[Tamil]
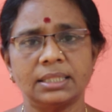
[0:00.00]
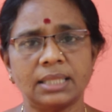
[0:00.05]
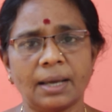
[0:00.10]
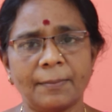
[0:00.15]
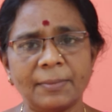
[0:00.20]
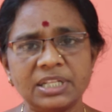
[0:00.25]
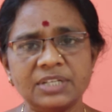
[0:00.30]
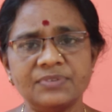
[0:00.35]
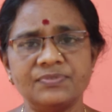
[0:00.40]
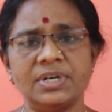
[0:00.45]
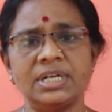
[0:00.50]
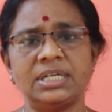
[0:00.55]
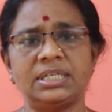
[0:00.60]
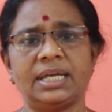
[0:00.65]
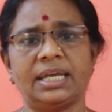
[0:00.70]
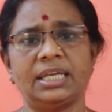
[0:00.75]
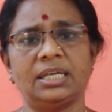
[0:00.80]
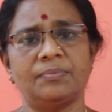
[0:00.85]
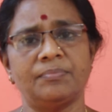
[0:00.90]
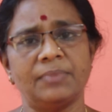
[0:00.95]
தமது
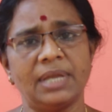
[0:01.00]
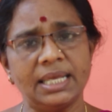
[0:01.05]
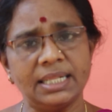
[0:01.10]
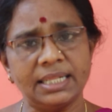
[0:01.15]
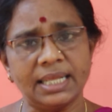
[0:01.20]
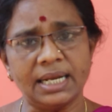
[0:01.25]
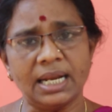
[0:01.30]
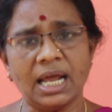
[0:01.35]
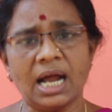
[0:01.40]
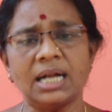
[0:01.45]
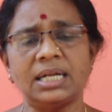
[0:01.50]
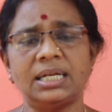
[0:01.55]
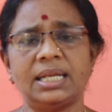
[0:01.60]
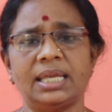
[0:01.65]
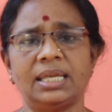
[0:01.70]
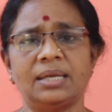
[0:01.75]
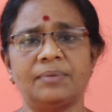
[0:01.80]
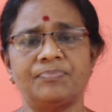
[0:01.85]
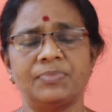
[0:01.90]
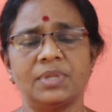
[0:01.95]
வீட்டையும் இந்த
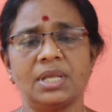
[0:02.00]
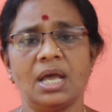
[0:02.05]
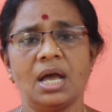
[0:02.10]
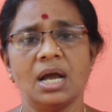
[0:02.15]
நாட்டையும்